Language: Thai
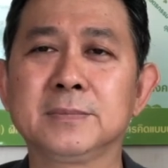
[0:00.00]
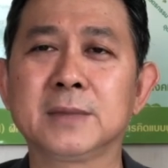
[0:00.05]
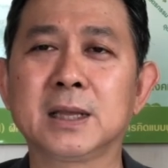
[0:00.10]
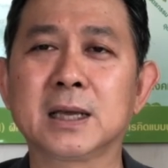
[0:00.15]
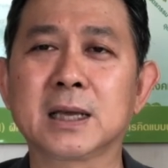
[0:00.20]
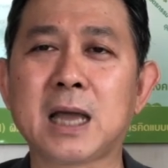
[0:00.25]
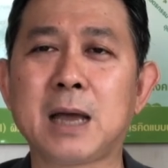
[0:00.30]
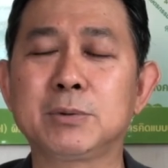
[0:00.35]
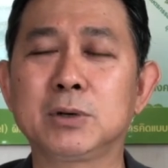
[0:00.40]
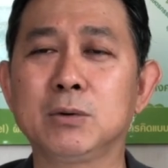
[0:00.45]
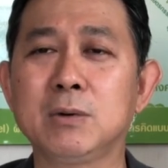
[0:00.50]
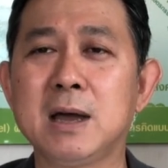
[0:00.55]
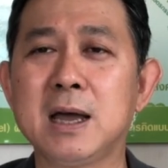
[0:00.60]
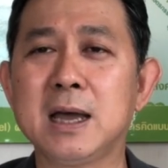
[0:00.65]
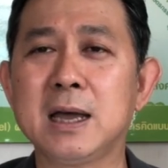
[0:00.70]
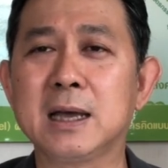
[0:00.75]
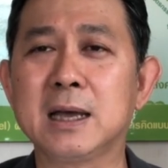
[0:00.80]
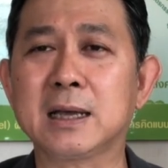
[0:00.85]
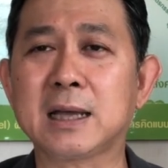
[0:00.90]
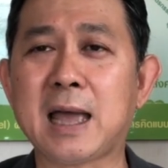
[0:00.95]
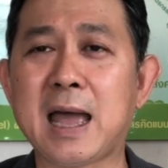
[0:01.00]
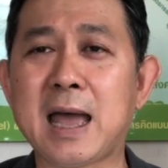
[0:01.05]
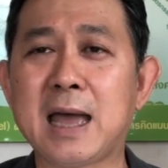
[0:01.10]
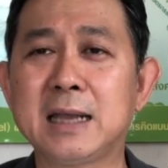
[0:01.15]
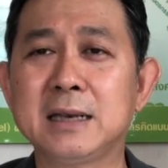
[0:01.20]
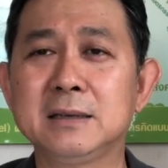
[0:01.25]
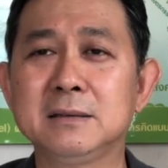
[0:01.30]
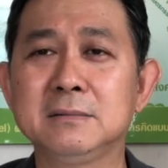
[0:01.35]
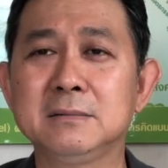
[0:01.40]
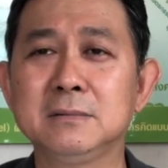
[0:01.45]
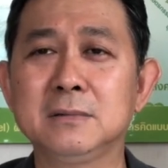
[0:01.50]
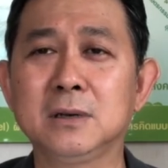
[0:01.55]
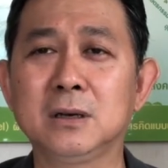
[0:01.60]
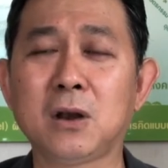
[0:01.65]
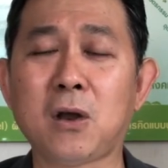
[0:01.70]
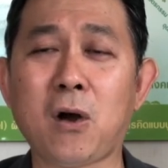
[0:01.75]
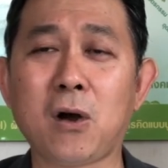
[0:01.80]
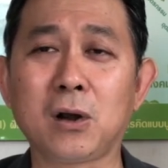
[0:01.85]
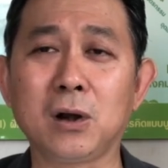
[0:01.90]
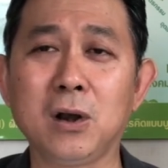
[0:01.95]
นะครับหรือว่าการ
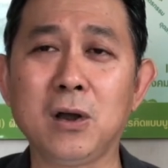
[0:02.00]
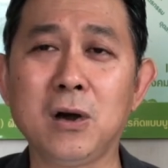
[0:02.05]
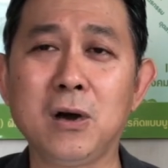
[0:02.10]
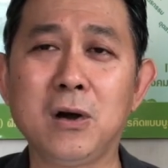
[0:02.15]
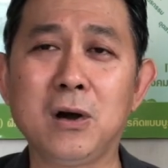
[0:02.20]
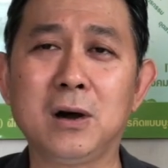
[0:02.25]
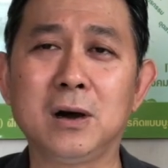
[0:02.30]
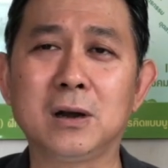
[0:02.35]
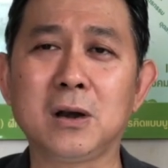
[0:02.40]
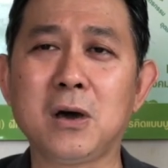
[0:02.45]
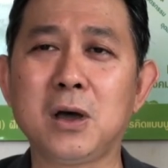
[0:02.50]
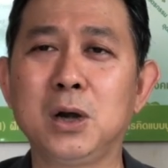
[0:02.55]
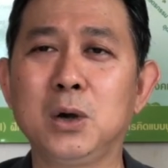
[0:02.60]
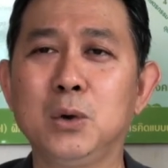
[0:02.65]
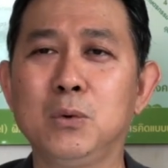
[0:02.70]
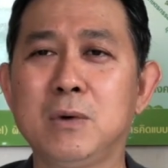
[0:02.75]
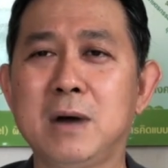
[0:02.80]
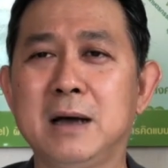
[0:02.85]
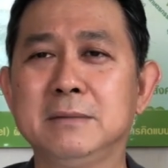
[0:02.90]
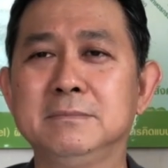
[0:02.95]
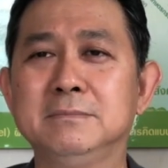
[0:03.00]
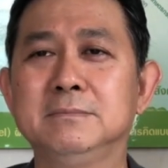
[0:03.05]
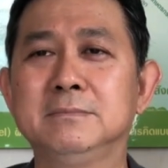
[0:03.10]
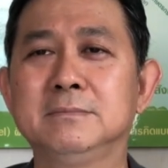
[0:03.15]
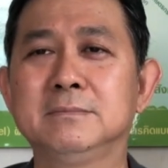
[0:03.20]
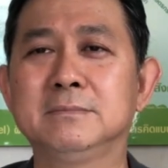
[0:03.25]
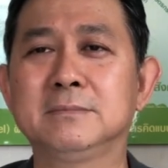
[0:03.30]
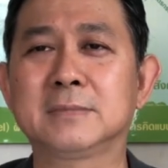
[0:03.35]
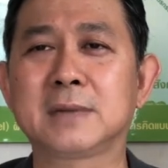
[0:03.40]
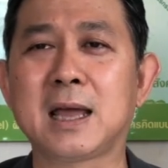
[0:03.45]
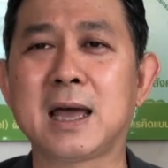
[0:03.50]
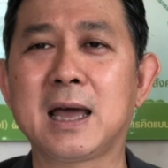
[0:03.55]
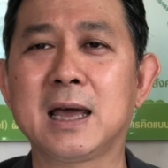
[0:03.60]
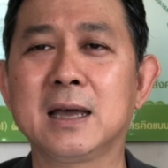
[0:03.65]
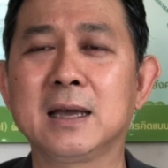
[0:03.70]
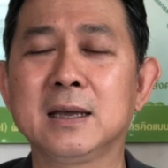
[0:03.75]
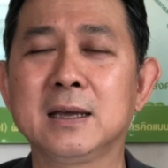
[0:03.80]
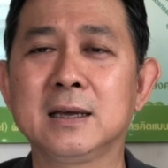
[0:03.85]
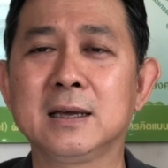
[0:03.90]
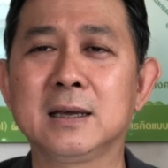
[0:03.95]
หลอกล่อล่อลวงนะ
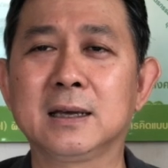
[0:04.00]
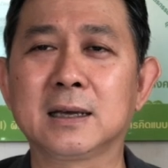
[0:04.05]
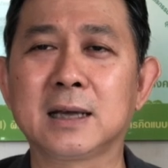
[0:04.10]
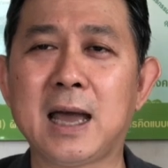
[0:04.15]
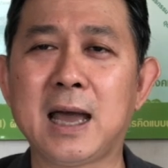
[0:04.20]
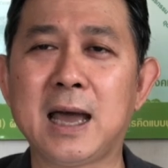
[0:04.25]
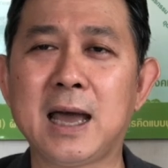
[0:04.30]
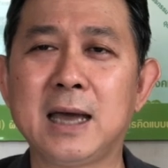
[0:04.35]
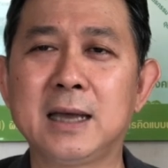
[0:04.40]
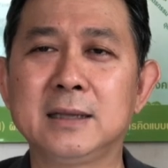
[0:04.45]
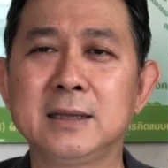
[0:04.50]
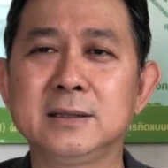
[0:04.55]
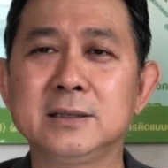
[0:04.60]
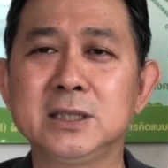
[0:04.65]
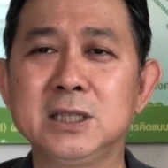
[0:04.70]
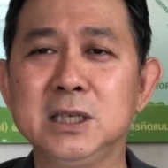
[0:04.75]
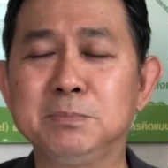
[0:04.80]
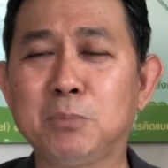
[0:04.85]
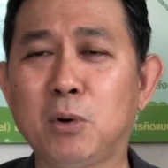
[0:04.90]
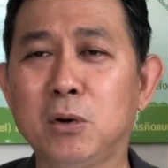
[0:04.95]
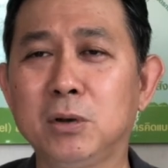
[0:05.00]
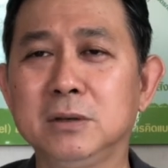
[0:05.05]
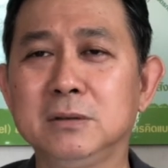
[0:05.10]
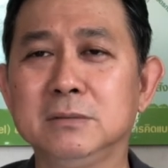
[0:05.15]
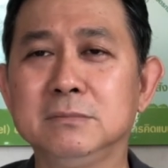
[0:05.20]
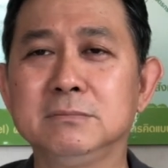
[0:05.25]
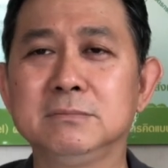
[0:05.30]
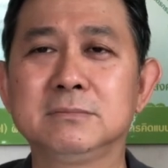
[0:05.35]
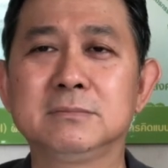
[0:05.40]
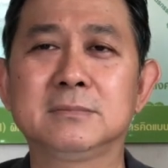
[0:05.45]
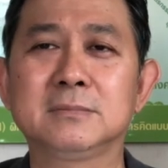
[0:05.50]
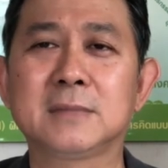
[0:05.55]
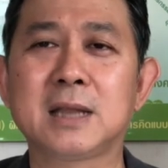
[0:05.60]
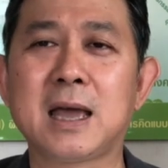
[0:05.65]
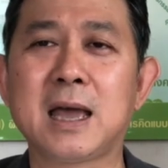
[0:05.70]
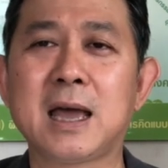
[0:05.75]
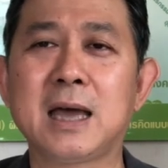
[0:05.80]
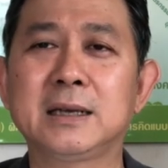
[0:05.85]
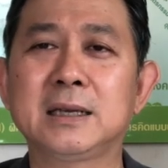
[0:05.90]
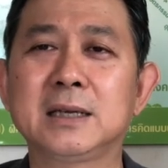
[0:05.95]
การจี้ป้น
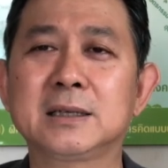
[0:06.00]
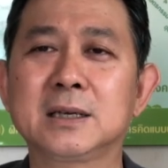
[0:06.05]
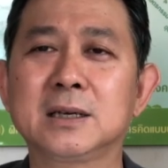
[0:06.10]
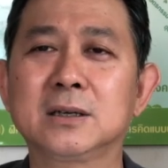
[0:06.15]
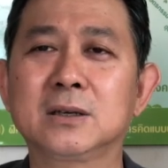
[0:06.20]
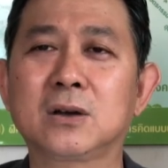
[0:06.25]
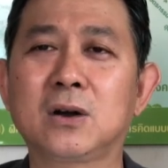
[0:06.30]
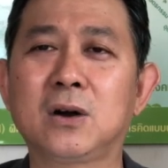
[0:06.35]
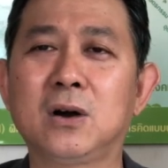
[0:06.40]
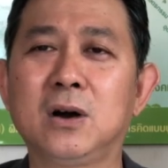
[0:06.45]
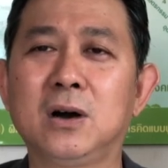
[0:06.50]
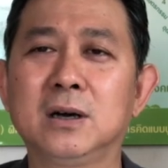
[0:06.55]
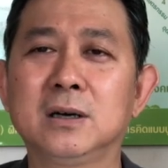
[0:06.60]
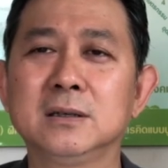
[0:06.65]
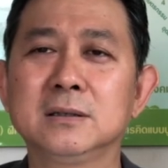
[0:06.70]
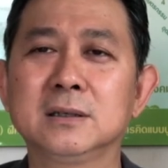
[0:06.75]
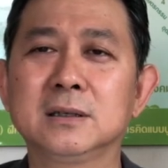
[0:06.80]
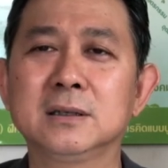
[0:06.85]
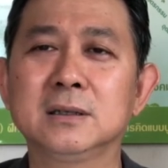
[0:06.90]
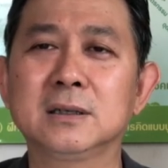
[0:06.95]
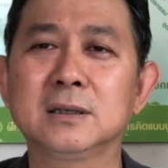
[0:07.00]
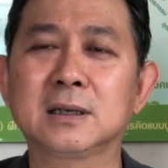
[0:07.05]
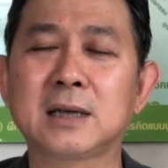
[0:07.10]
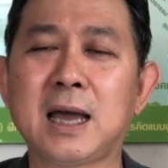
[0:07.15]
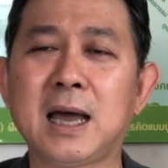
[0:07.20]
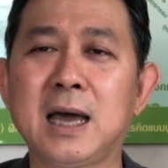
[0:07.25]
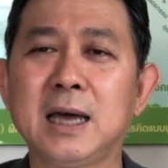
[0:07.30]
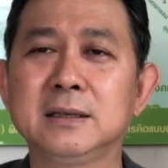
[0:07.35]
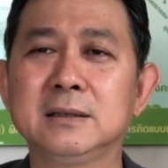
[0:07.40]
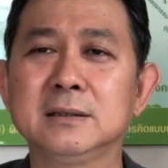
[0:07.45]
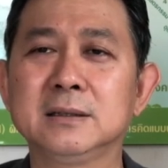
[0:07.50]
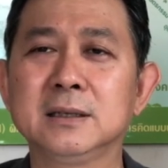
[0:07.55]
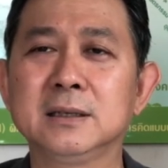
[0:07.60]
นะในเรื่องของการ